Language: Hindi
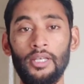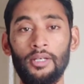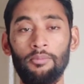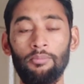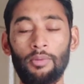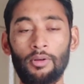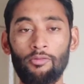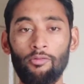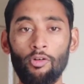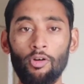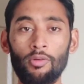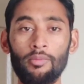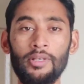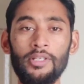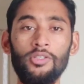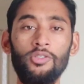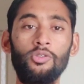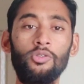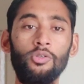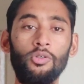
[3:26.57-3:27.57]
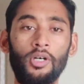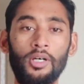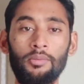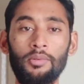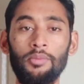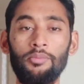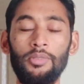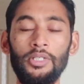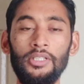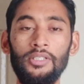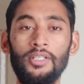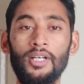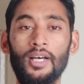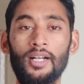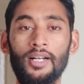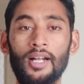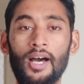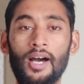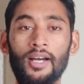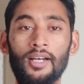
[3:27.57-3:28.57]
एक परफॉर्मेंस जो हरमनप्रीत का
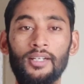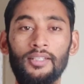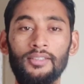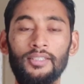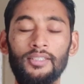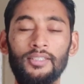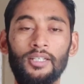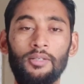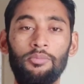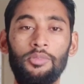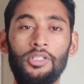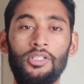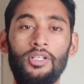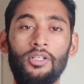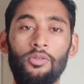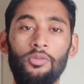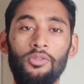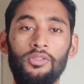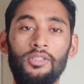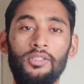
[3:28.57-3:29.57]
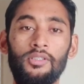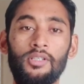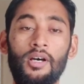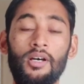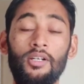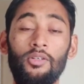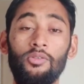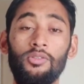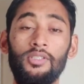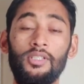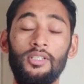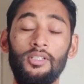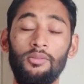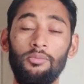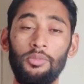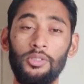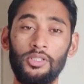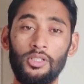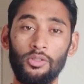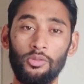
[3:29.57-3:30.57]
रहा करता था पिछले कुछ सालों से
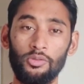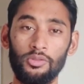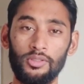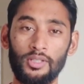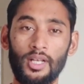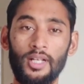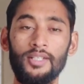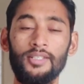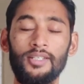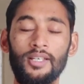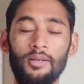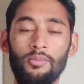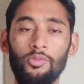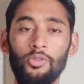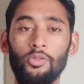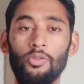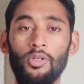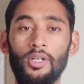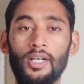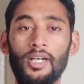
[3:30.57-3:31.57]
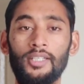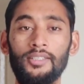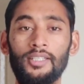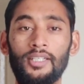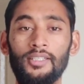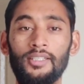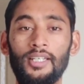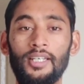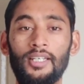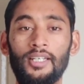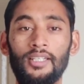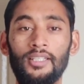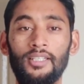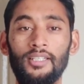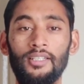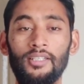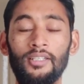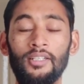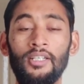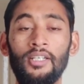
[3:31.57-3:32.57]
पिछले कुछ साल से हम उनको लगातार देख रहे
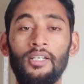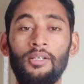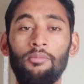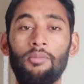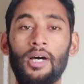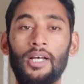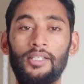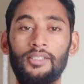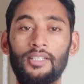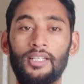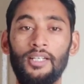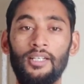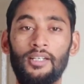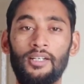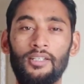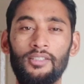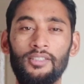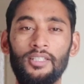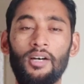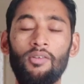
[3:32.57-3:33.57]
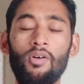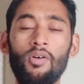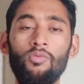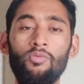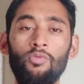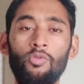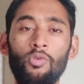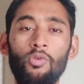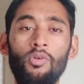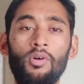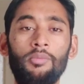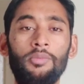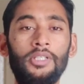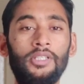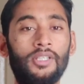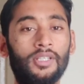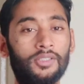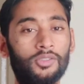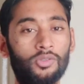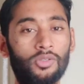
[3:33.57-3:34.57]
थे भारत के लिए करता हुआ वो
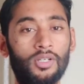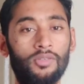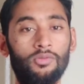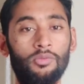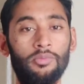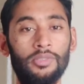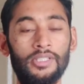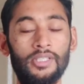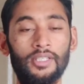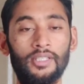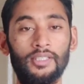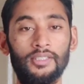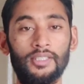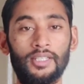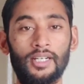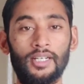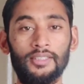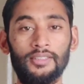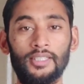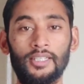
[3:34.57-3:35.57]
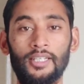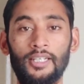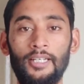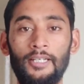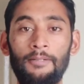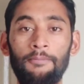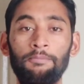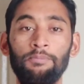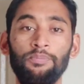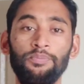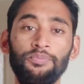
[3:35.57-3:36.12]
अभी तक जो है वो मिसिंग नजर आता है